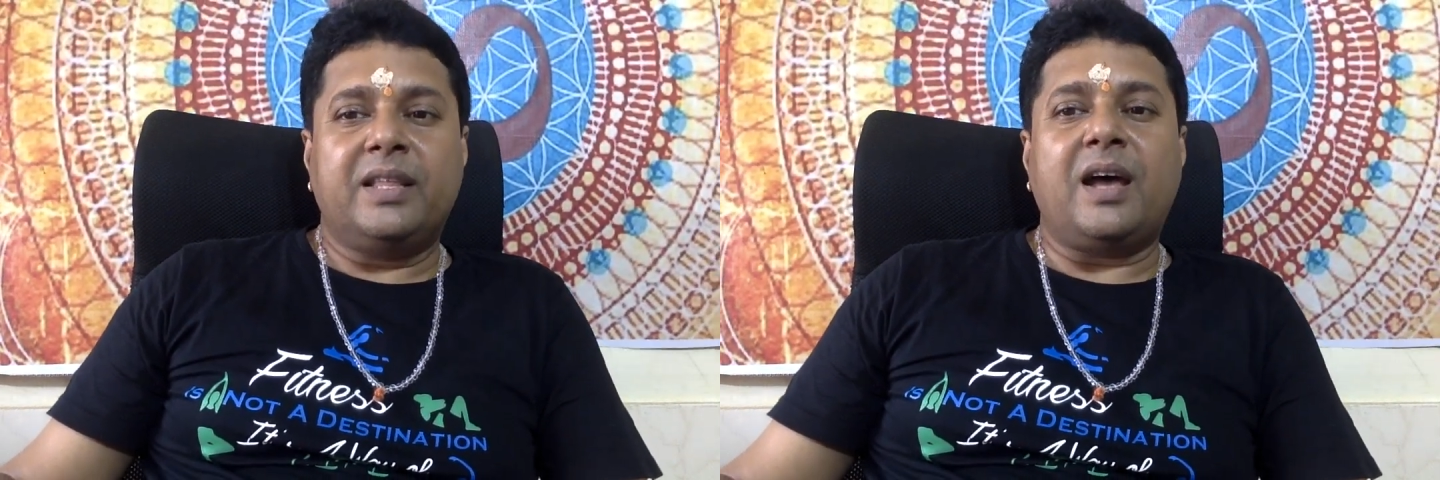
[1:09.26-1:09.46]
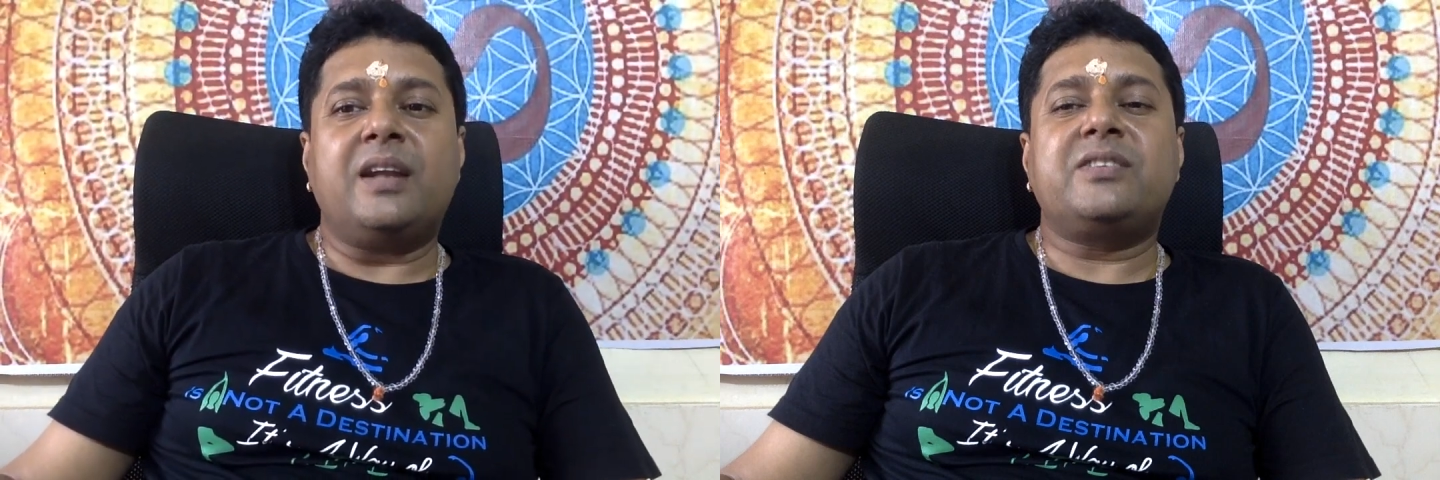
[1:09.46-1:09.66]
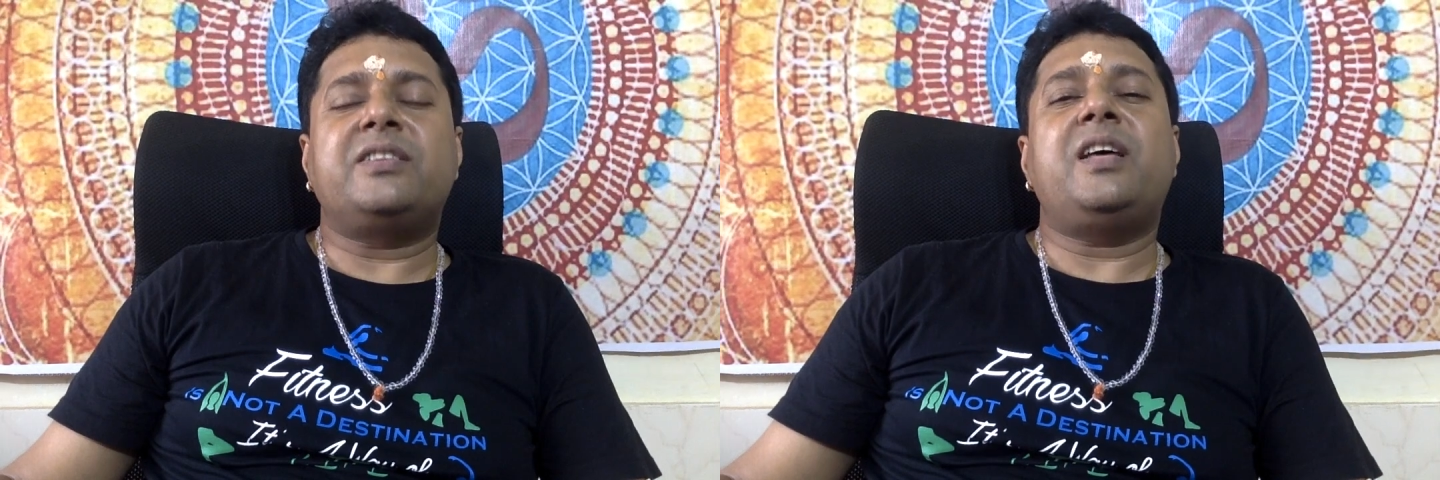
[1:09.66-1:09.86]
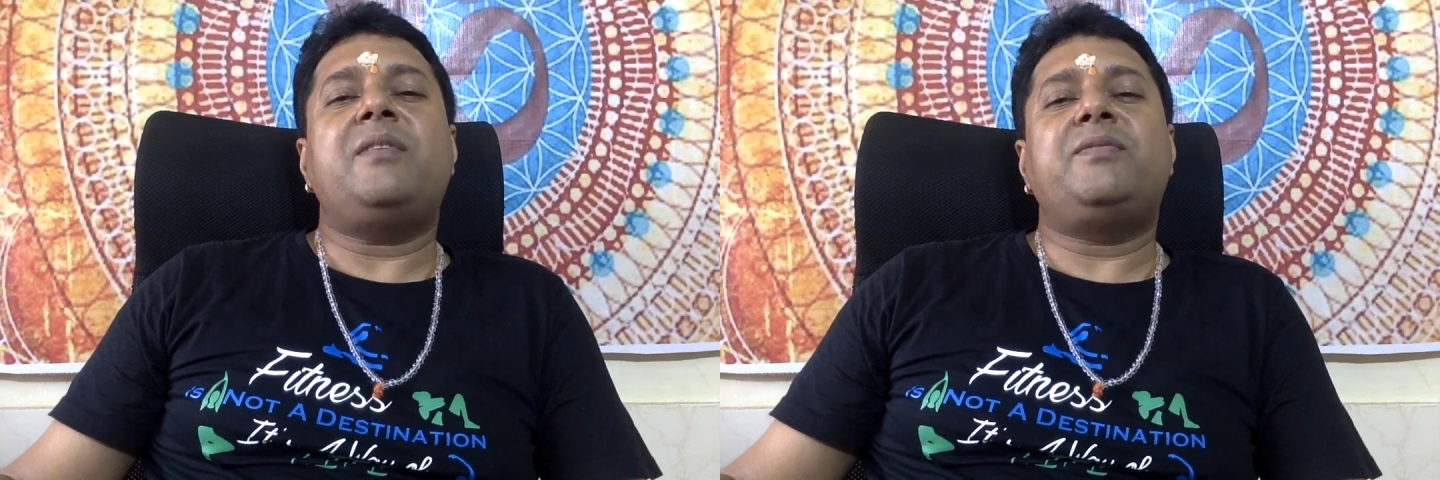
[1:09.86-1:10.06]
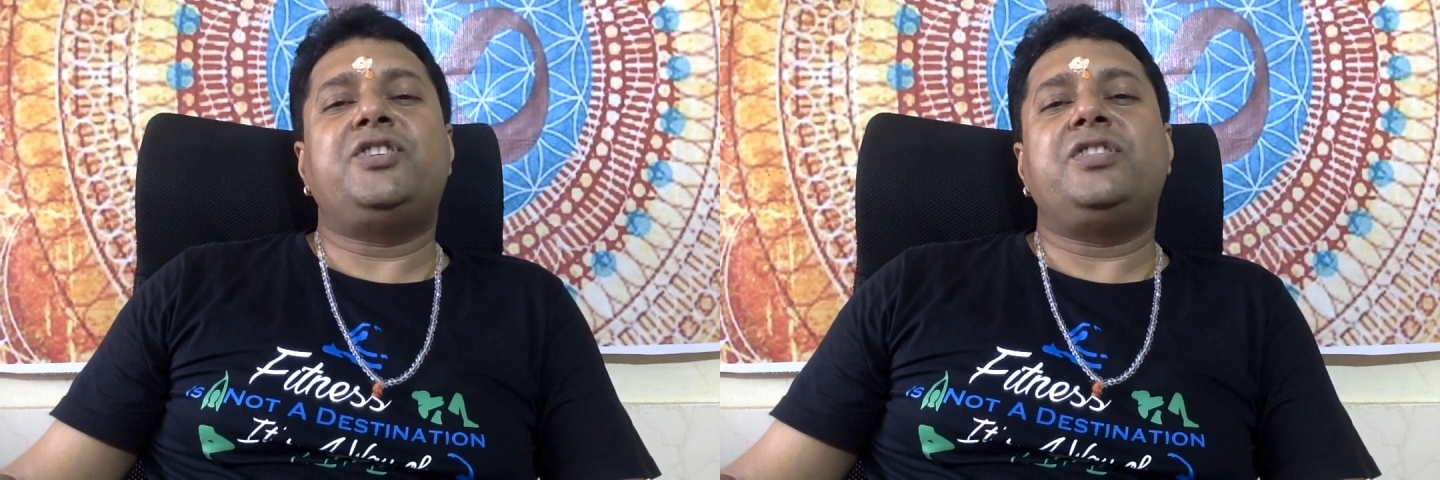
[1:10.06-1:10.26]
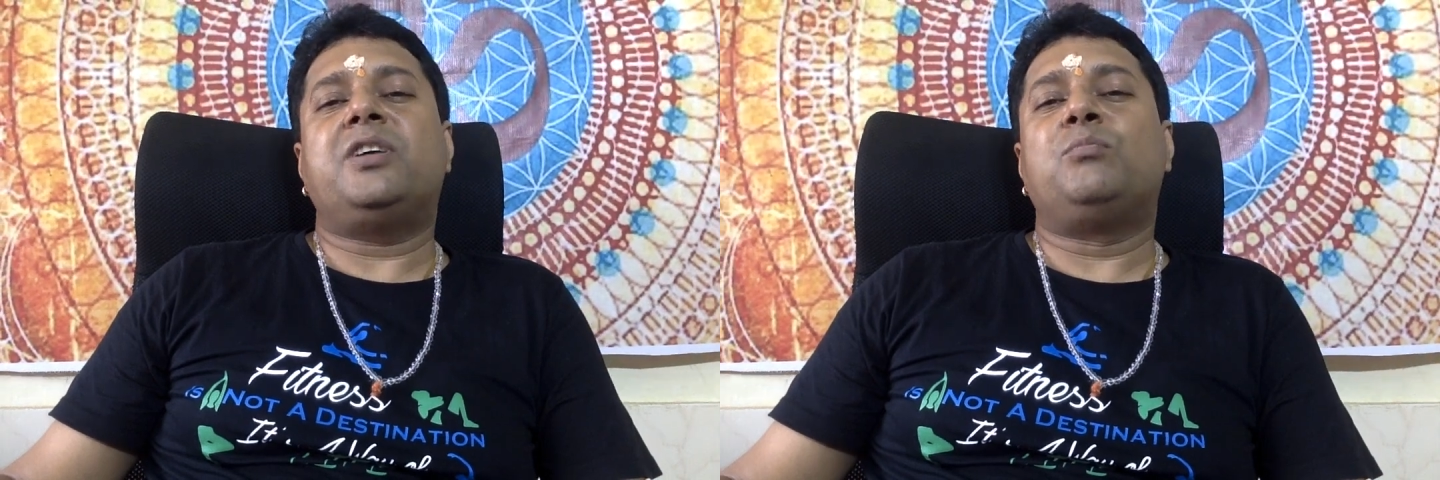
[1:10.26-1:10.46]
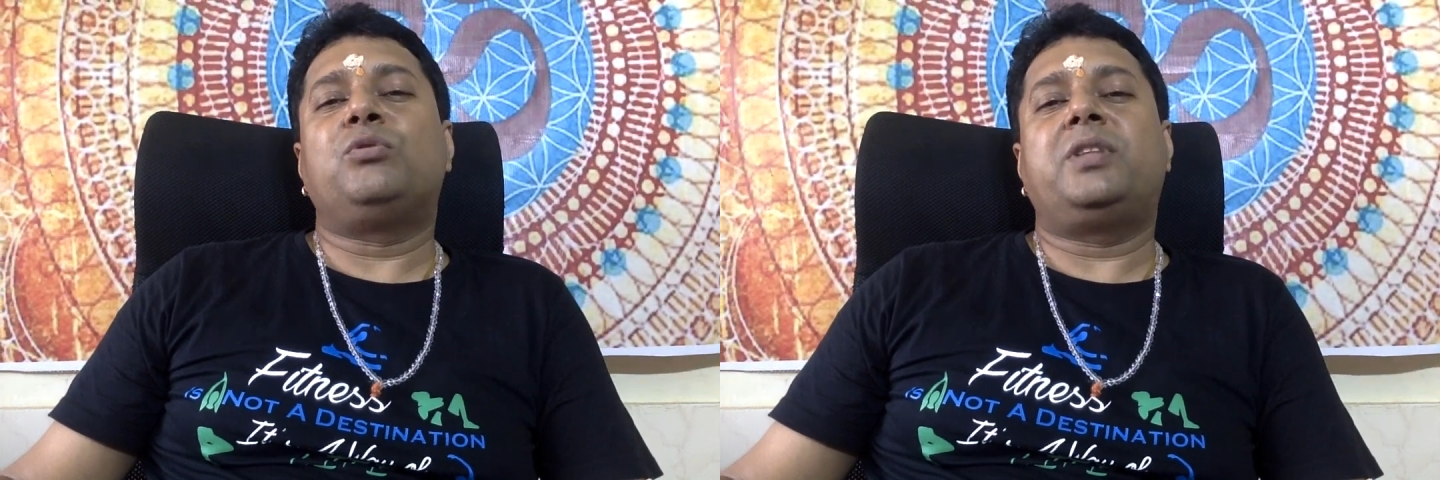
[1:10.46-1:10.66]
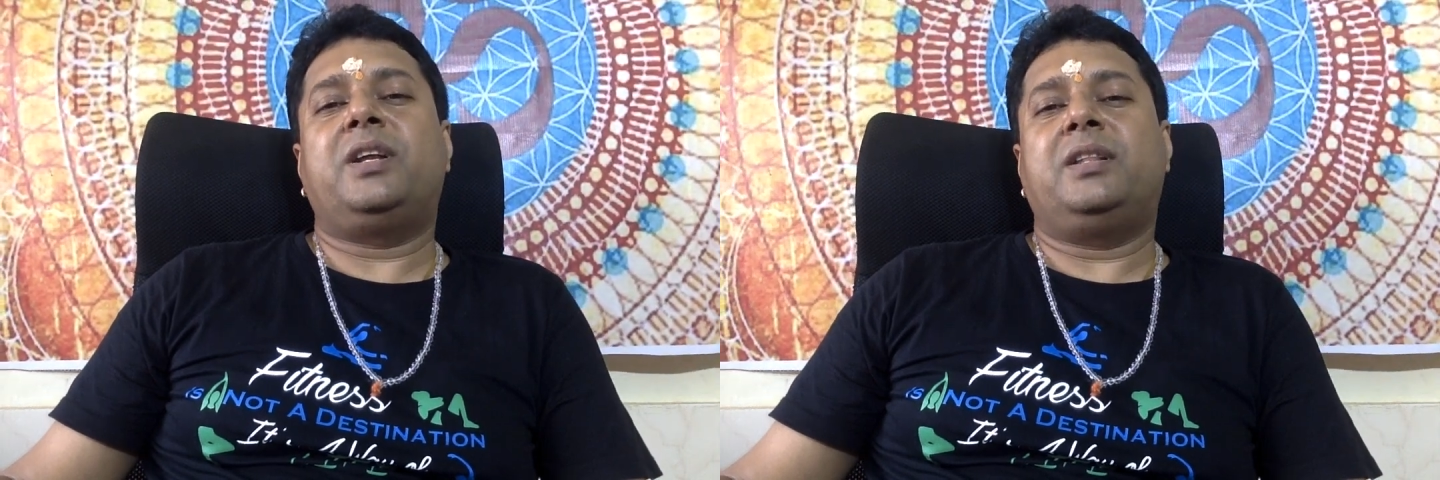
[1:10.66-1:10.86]
धारक सदैव चिंता
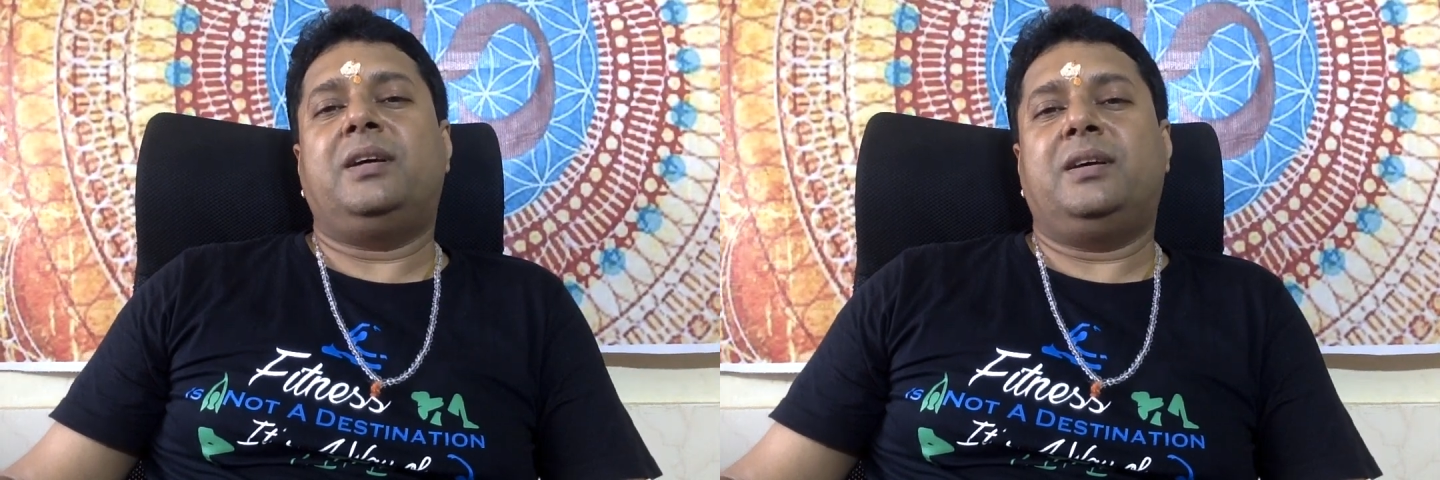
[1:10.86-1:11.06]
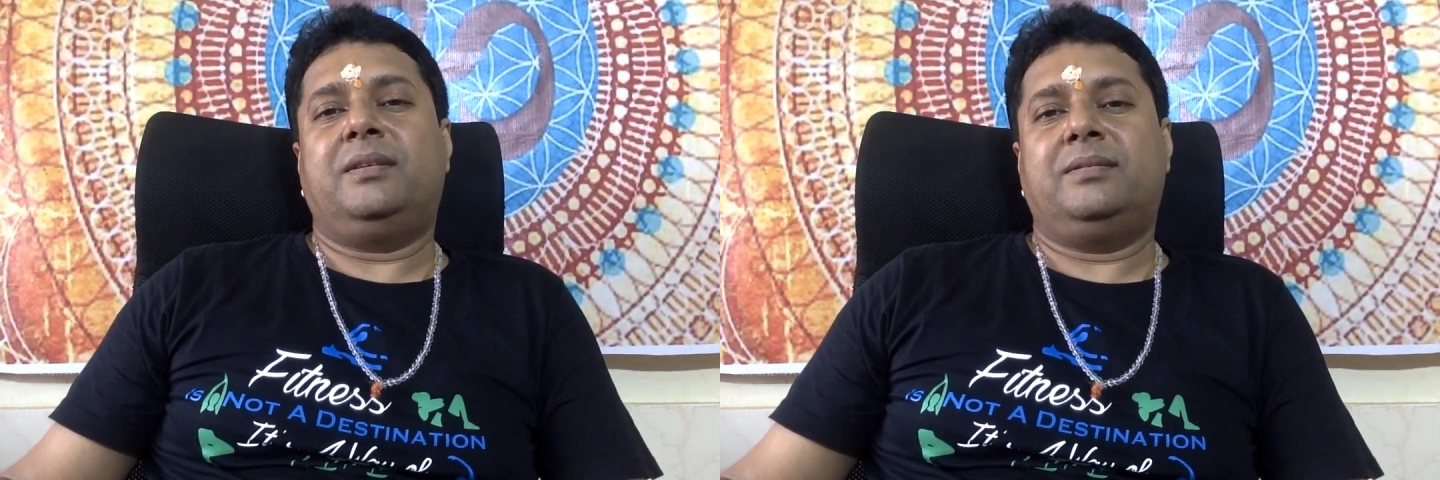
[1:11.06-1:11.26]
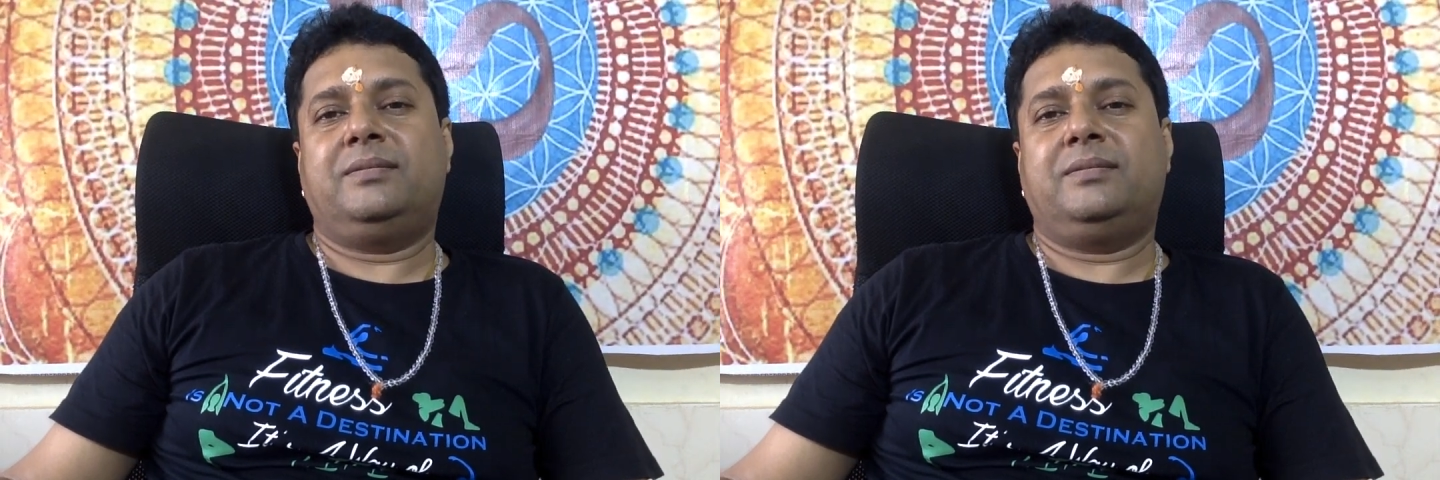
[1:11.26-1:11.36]
मुक्त रहता है